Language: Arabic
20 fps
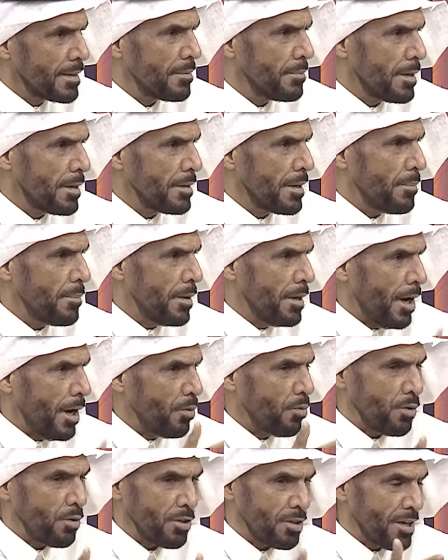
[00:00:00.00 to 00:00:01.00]
انا
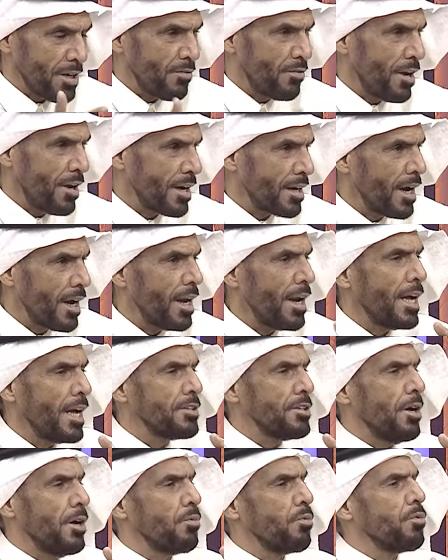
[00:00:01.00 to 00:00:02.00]
بنعوضك يا فلان قال لا
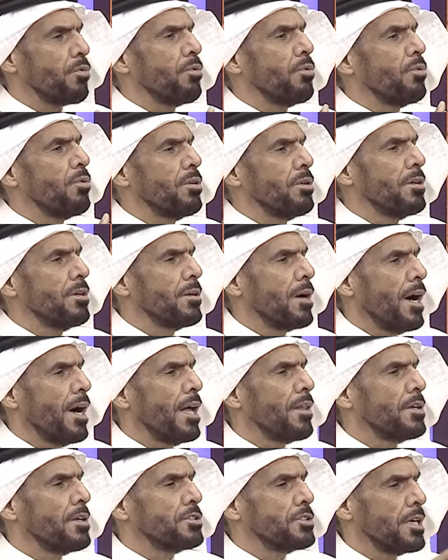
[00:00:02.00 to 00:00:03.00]
تعوضوني
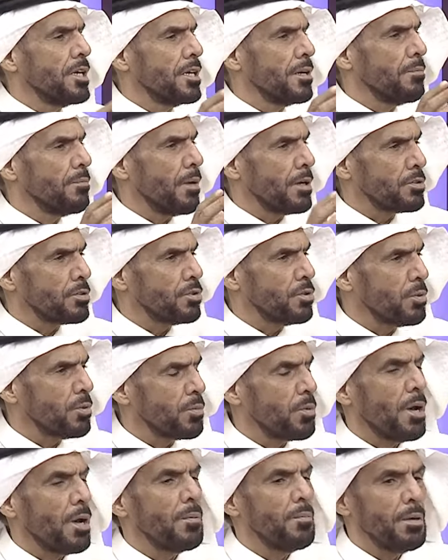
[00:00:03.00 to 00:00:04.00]
هذا شيء مكتوب
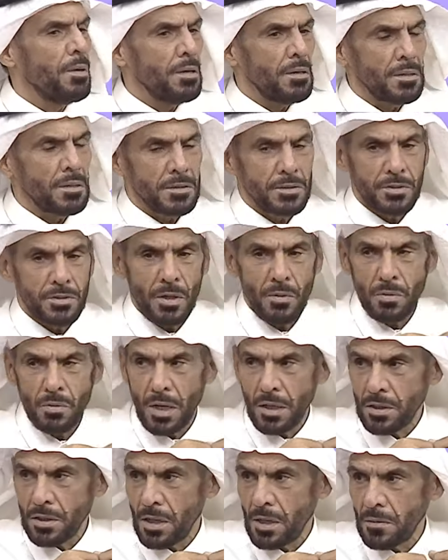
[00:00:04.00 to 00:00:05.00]
والبل
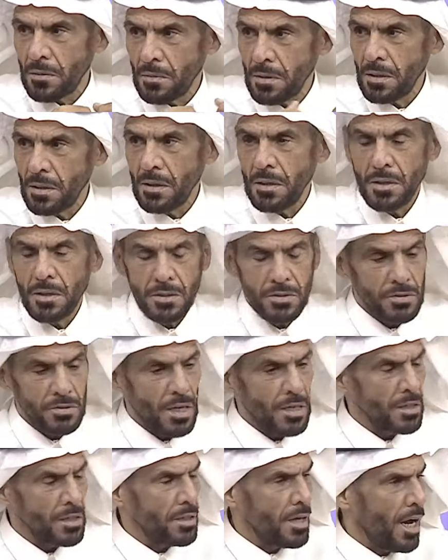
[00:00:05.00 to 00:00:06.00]
تسوي شيء عجب الله
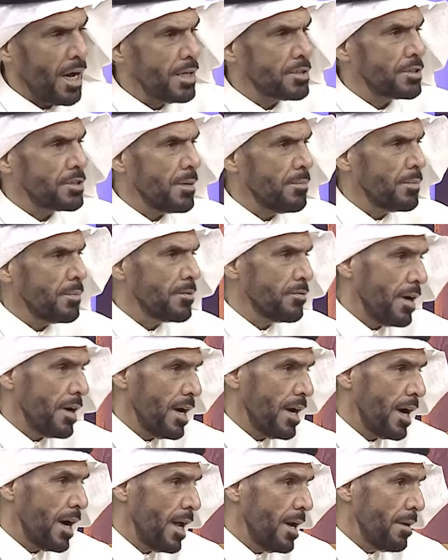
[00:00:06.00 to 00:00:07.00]
يغفر آه، عجيب والله شيء
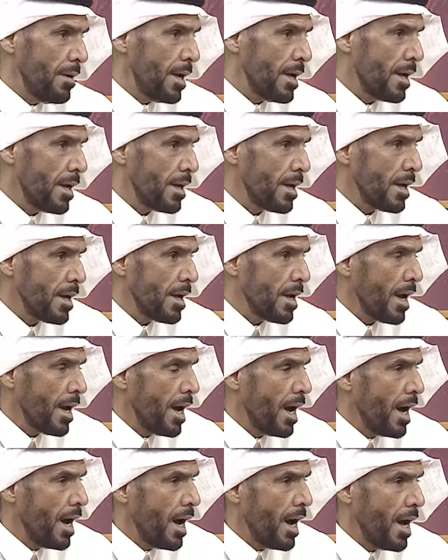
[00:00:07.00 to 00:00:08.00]
عجب عجيب والله
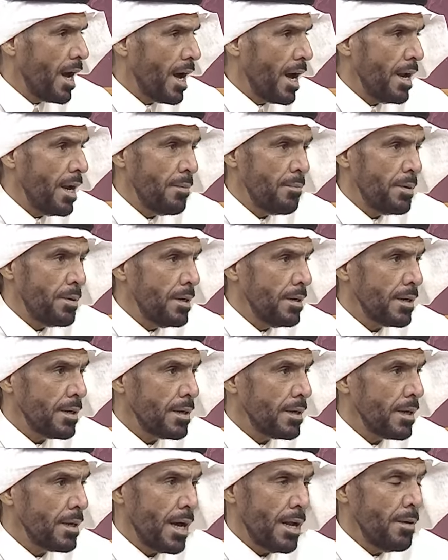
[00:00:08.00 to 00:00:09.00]
البل
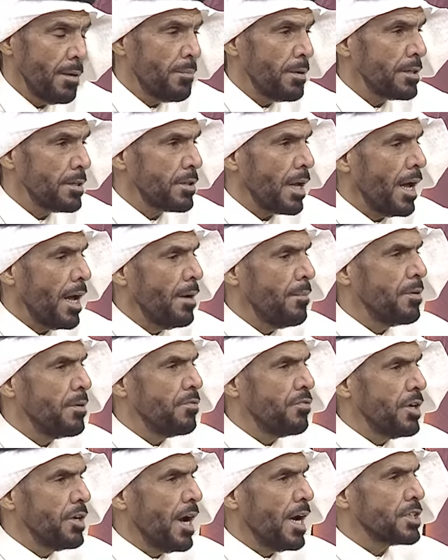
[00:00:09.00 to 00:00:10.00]
البل
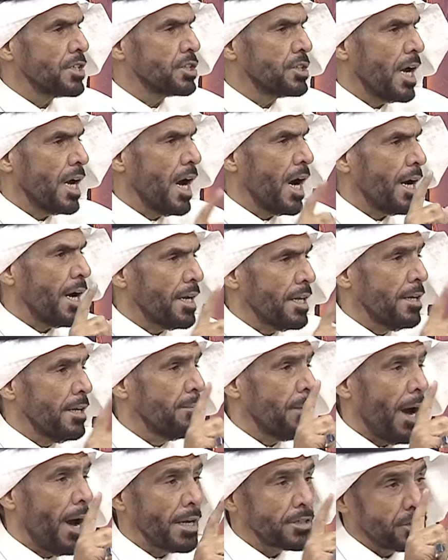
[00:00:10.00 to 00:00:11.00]
البل فيها اشياء
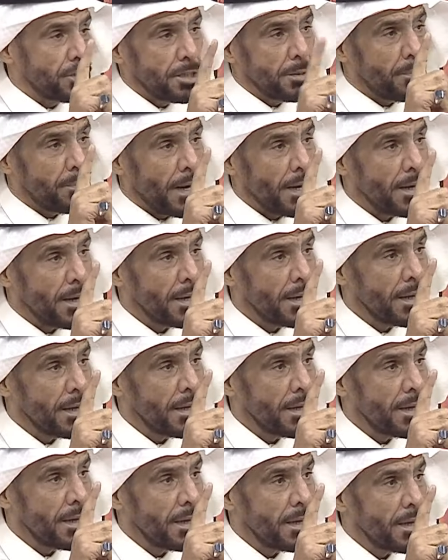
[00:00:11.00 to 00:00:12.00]
غريبه عجيبه
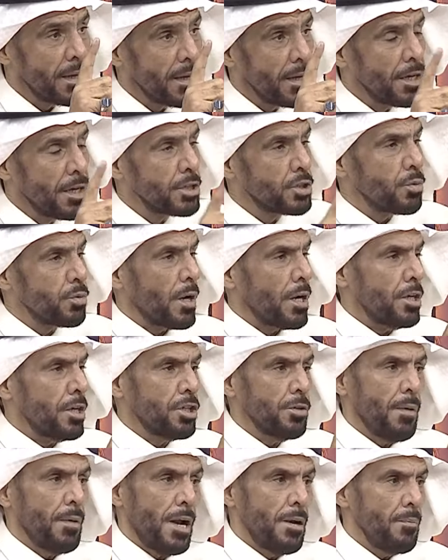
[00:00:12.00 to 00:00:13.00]
توردهم الماء ترى
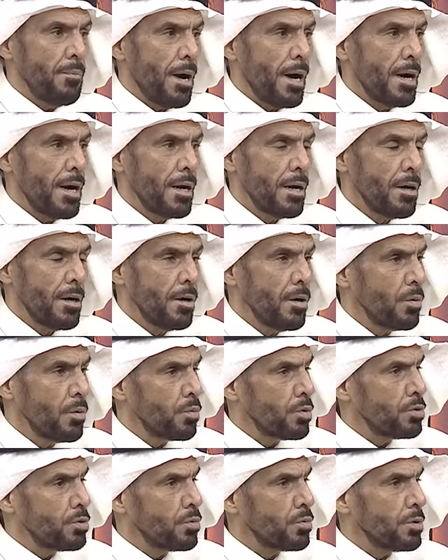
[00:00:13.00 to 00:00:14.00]
توردهم الماء
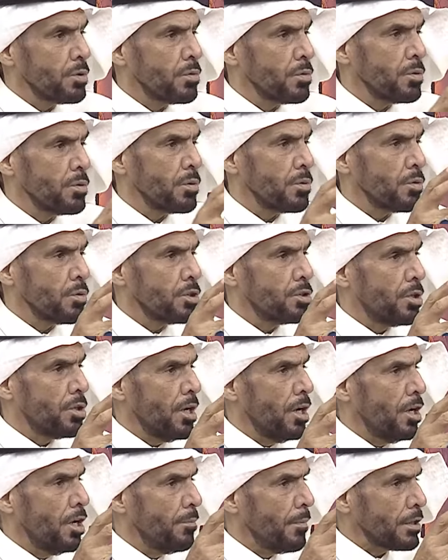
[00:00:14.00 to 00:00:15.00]

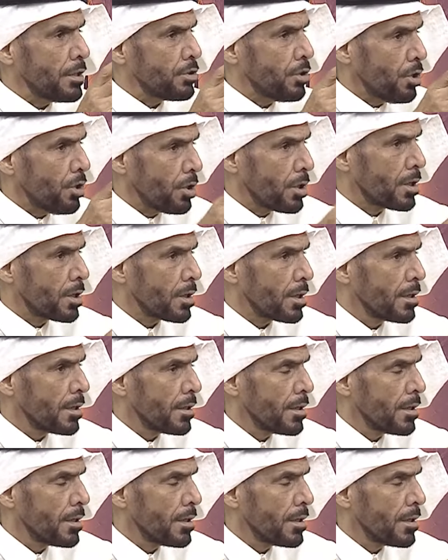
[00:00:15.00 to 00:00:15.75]
وتدلهم الطرق